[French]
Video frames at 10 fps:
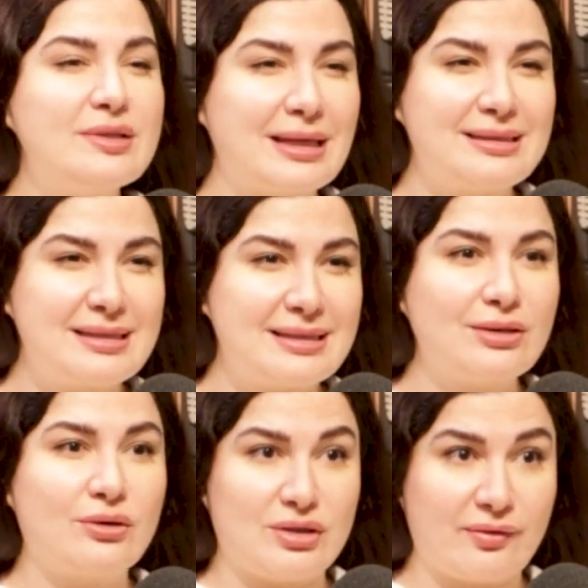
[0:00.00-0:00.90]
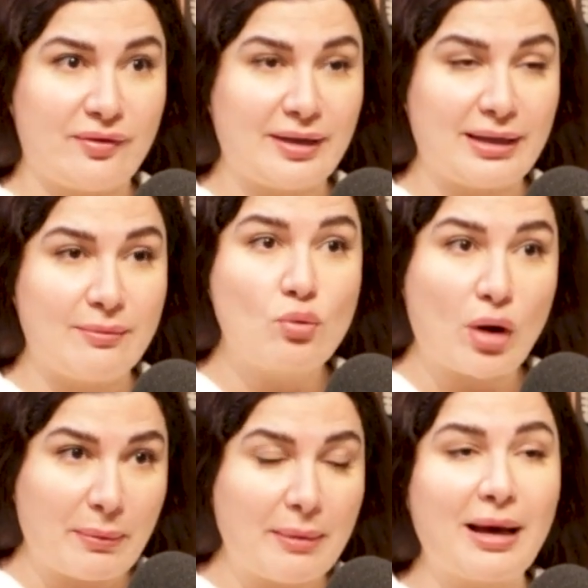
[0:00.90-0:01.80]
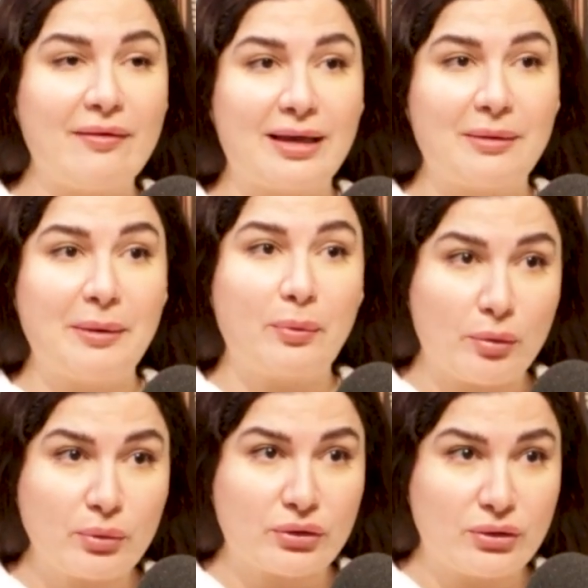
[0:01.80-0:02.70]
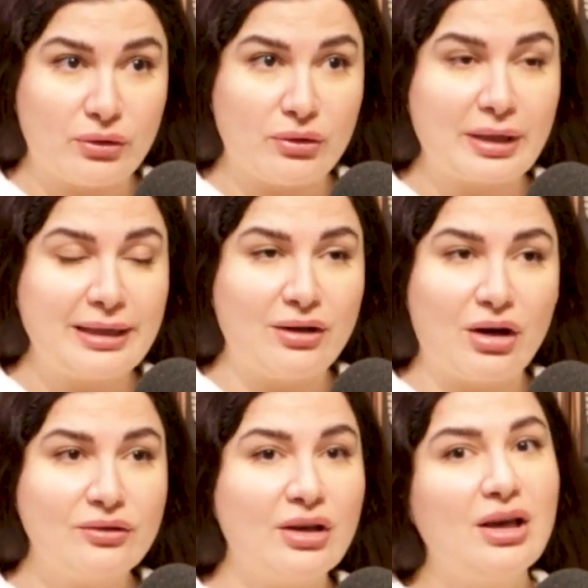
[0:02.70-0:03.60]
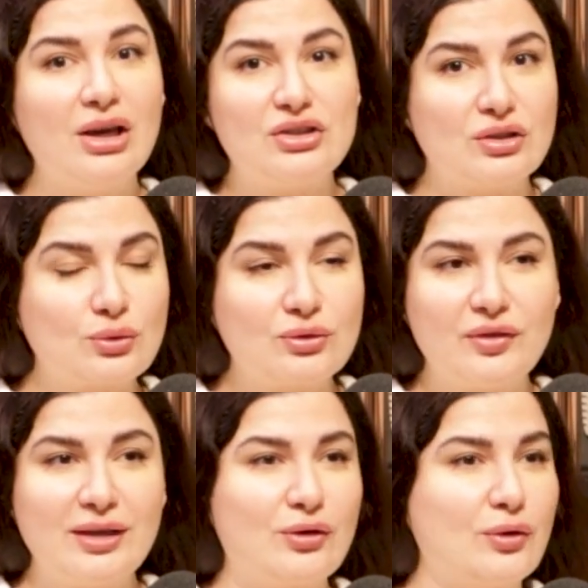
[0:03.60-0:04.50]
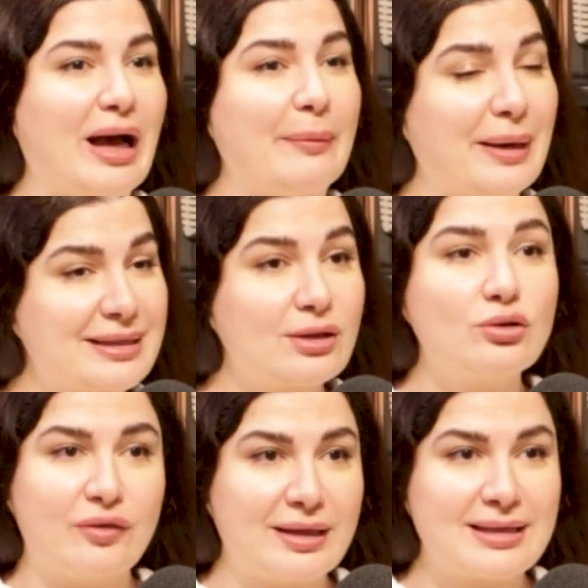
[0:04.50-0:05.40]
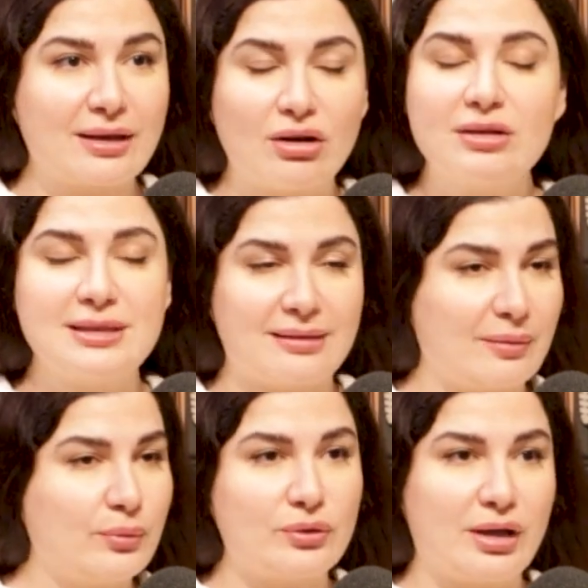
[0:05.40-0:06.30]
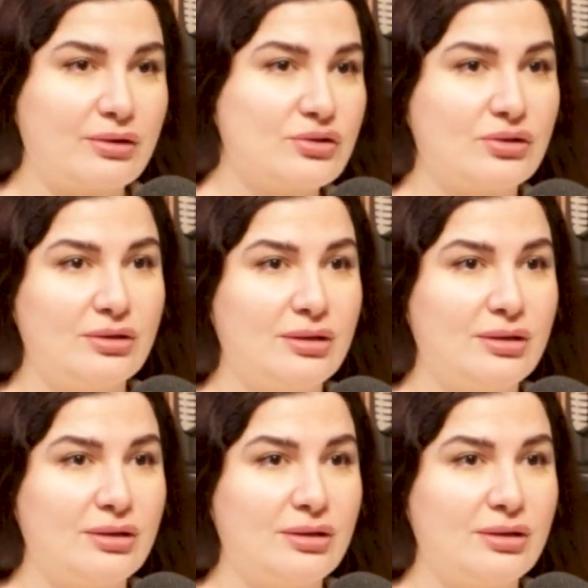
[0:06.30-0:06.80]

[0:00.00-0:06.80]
une statistique que j'ai fait moi-même avec mes propres clientes, j'ai trouvé qu'à partir de 25 ans, c'est un bon âge.